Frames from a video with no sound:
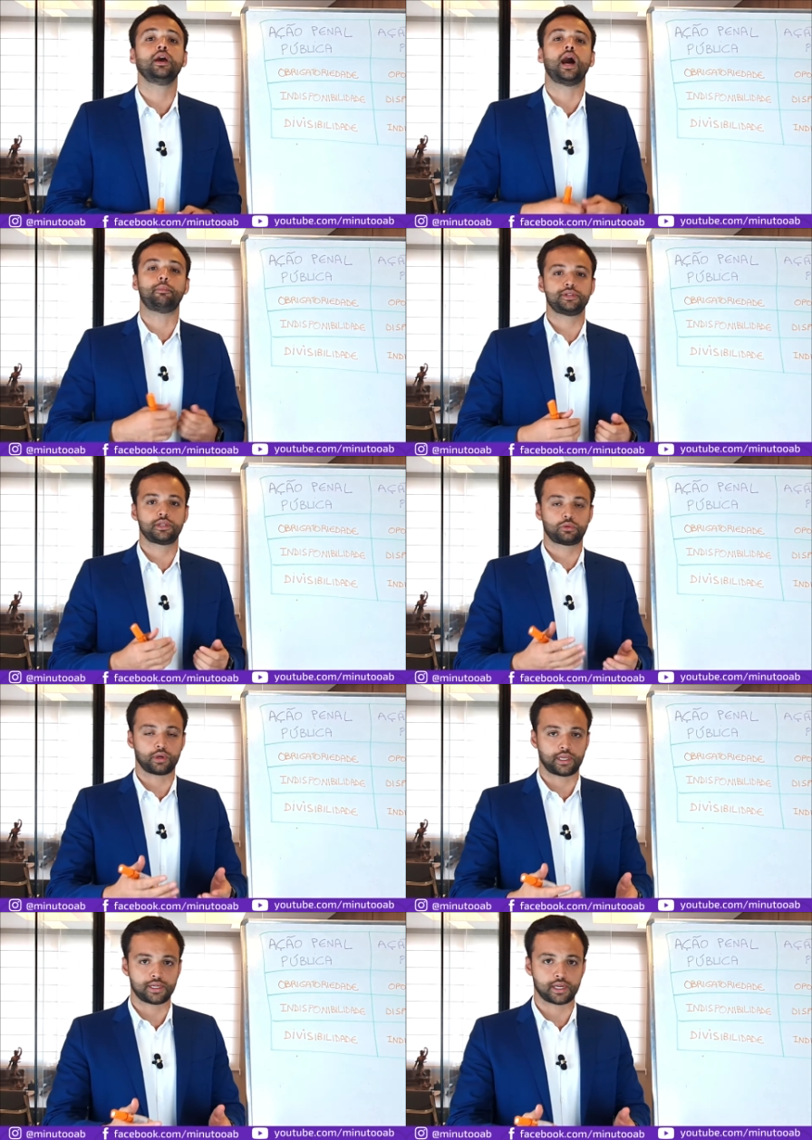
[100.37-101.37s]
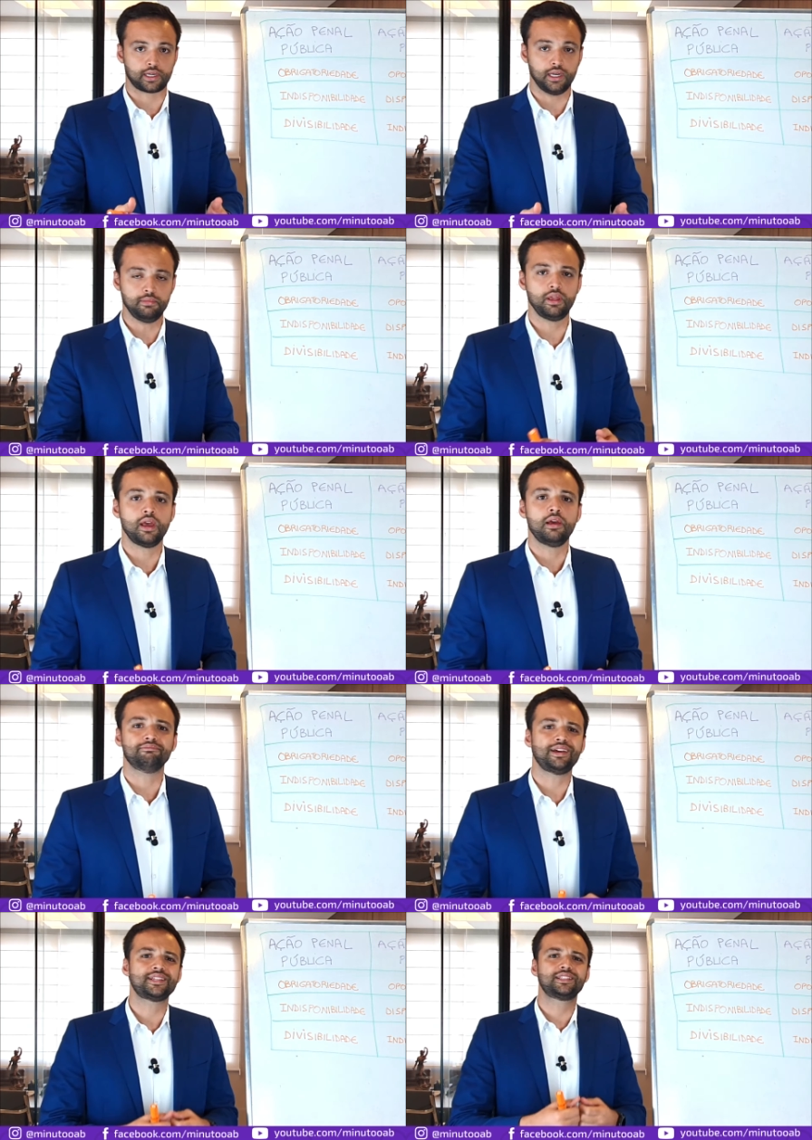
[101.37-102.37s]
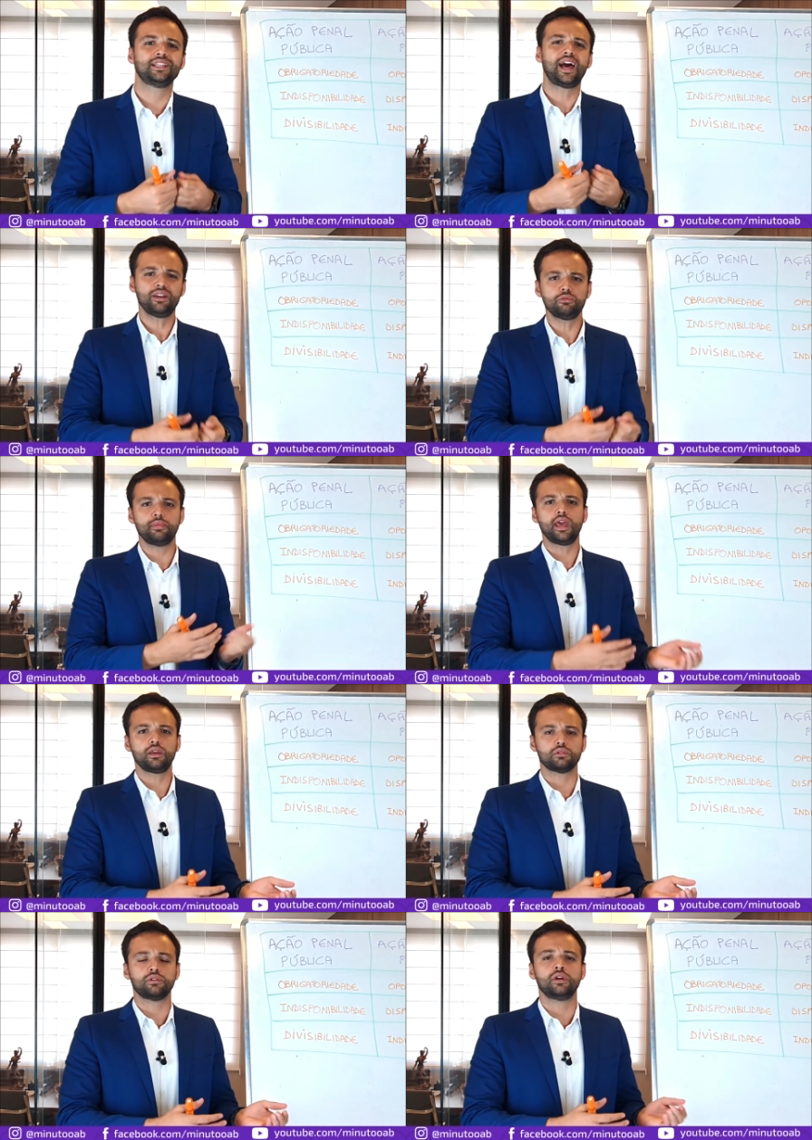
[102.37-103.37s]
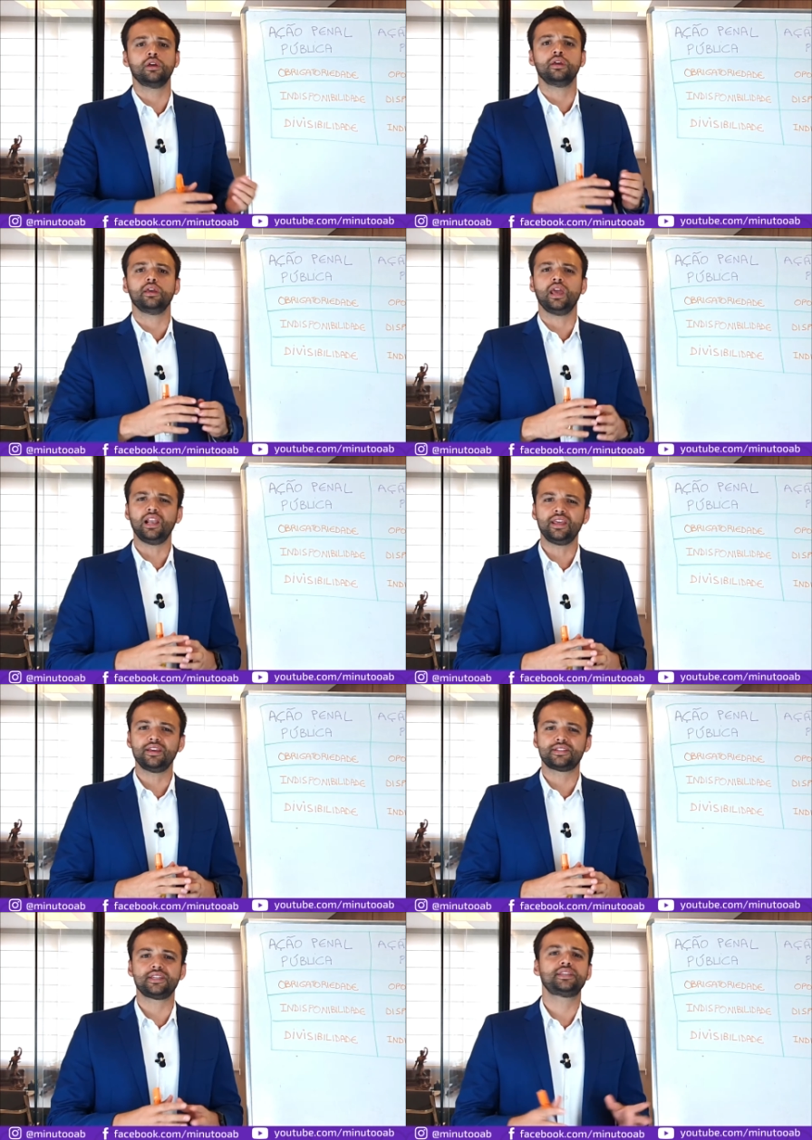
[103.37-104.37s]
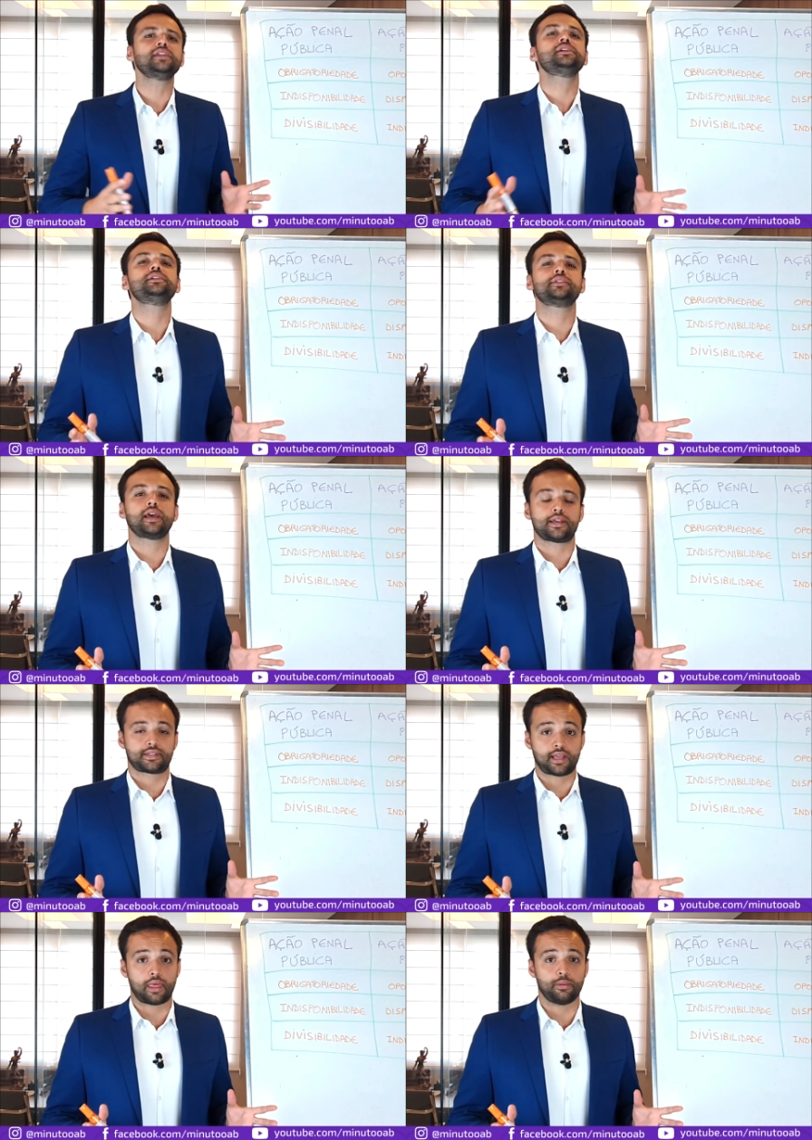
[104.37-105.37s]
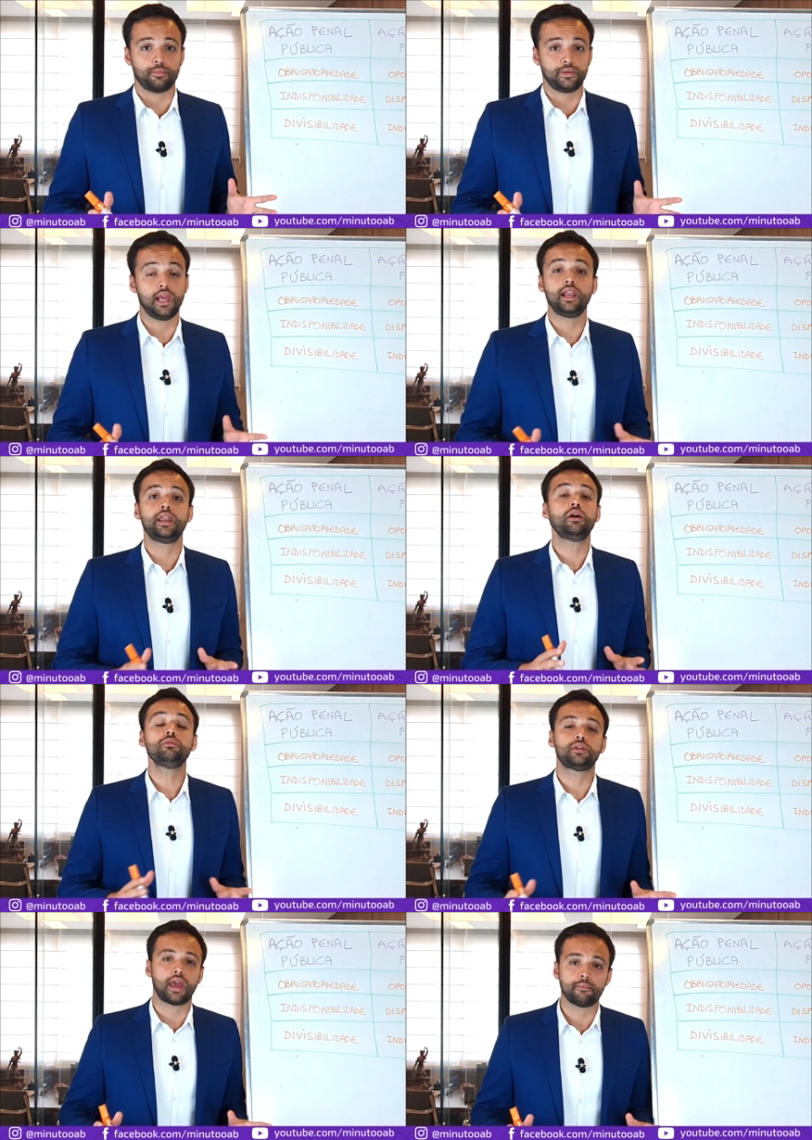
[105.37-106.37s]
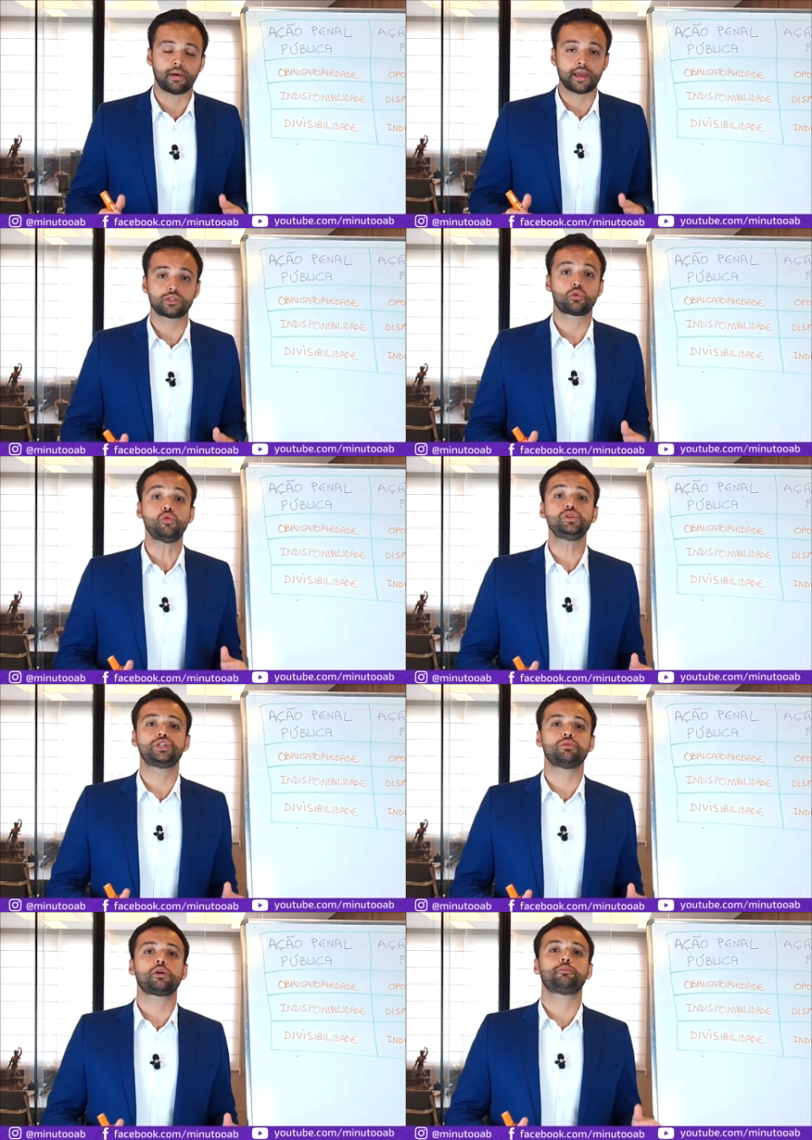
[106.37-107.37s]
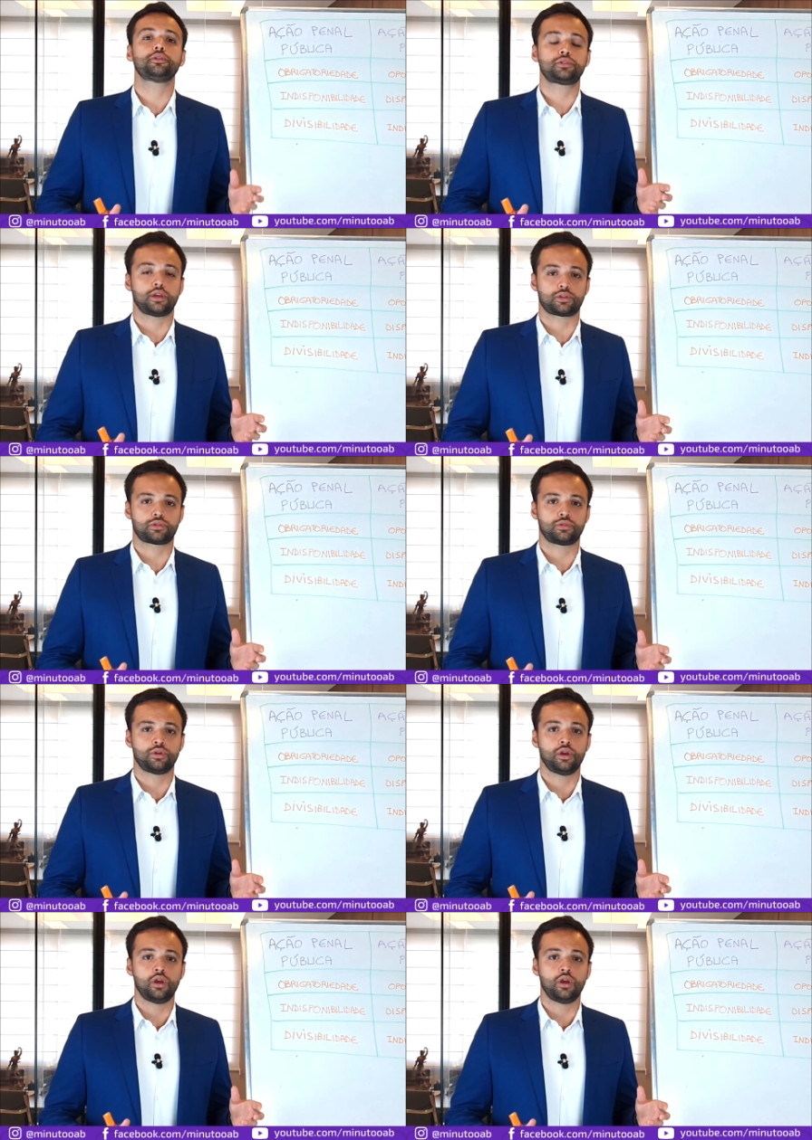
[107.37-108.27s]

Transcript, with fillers: apresentou a queixa-crime, mas lá no meio ele se sente desgastado e ele não quer mais continuar o processo.